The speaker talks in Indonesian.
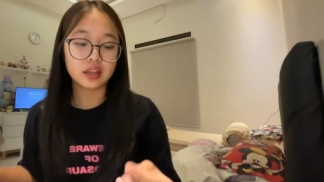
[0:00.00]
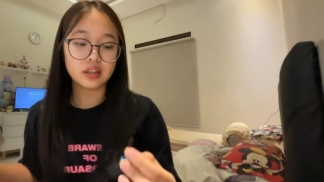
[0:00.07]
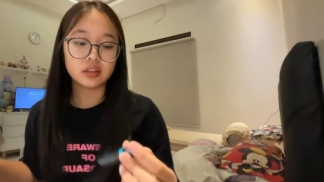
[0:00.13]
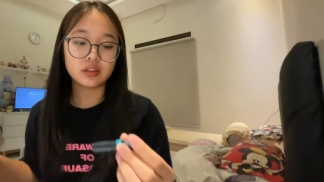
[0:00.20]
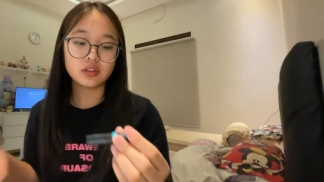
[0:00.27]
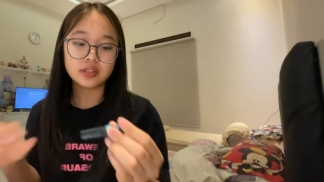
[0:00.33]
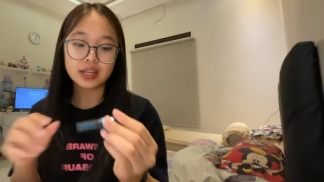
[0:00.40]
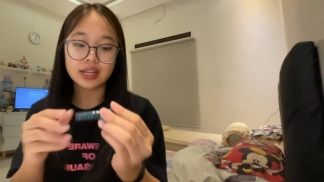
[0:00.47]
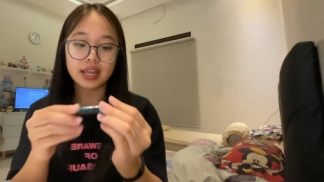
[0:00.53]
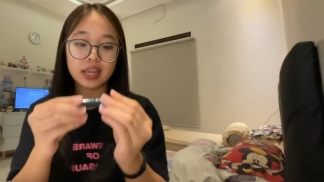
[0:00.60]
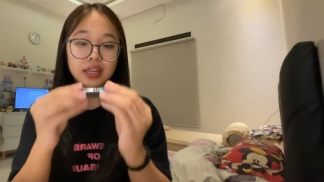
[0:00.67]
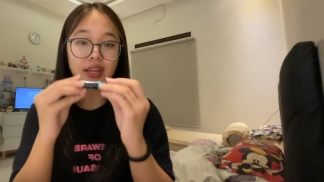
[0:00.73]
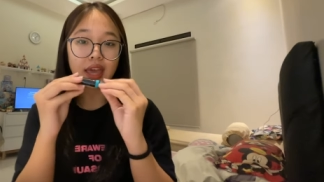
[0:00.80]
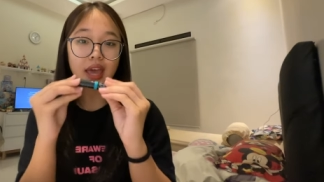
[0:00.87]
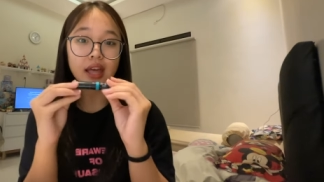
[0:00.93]
terus ada
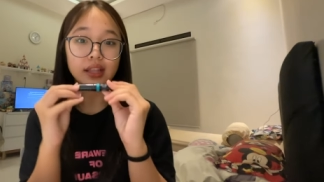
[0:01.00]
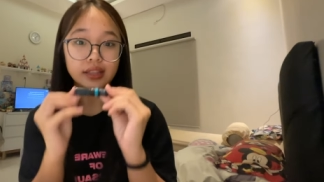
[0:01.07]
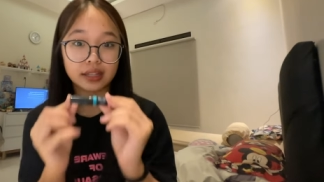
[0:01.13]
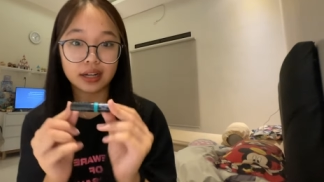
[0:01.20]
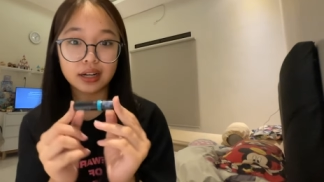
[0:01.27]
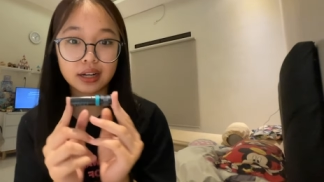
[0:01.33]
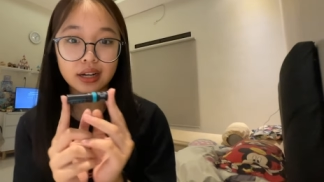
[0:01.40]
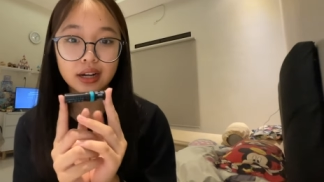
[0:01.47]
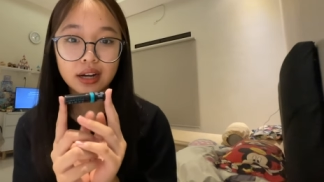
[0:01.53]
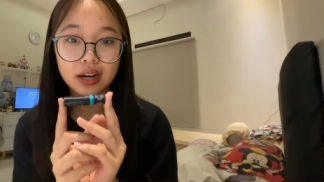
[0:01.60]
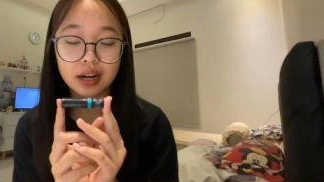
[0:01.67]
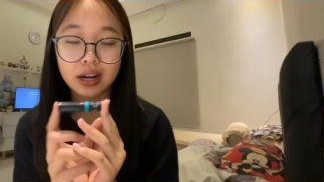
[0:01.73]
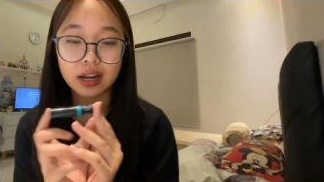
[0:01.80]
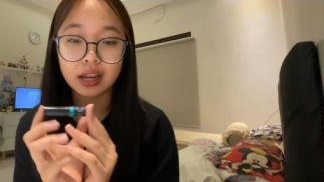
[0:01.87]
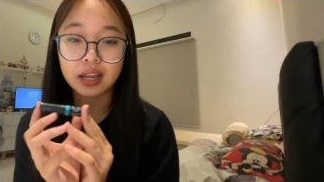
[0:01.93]
inhaler
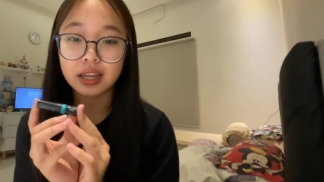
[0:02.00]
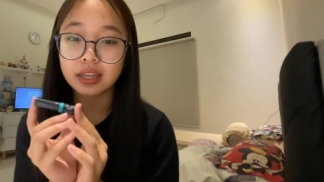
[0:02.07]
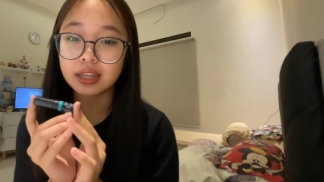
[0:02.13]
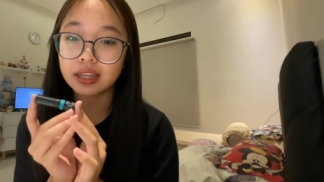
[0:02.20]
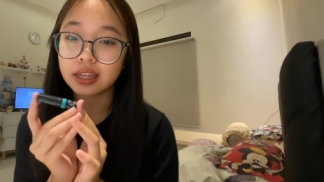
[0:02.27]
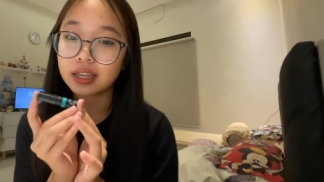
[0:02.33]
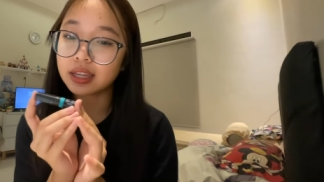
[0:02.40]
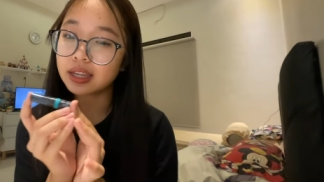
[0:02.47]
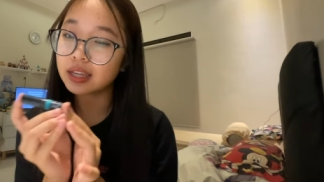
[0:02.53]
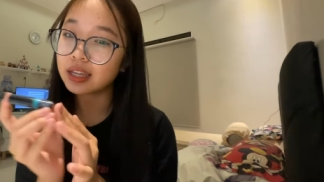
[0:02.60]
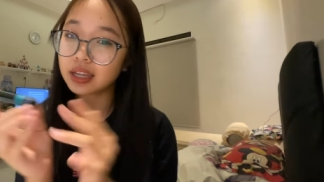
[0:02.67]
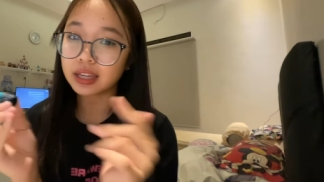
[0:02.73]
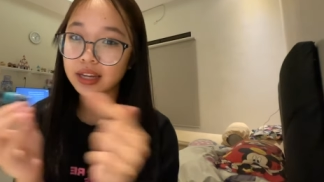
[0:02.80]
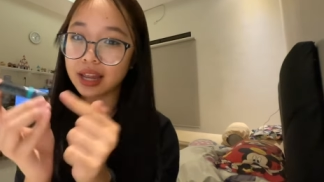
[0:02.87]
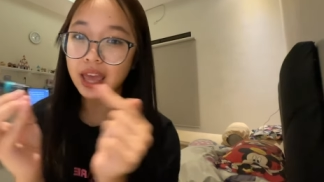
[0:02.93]

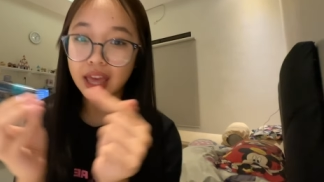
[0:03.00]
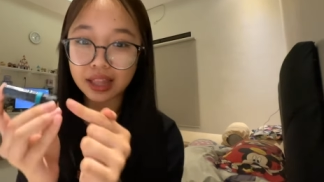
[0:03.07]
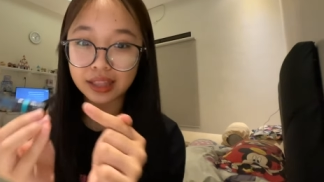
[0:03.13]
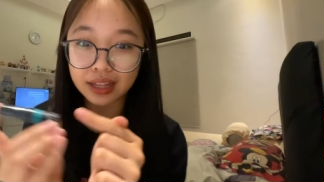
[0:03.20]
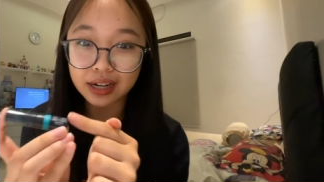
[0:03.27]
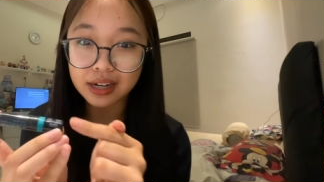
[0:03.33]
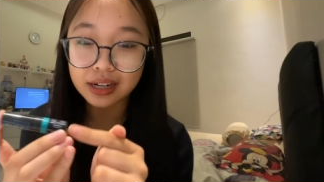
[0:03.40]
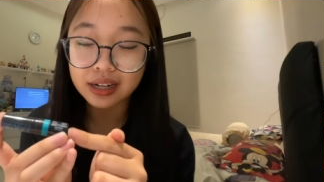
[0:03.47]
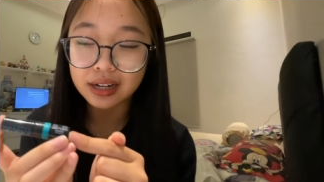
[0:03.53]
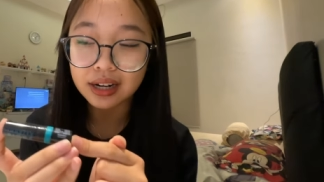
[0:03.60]
inhaler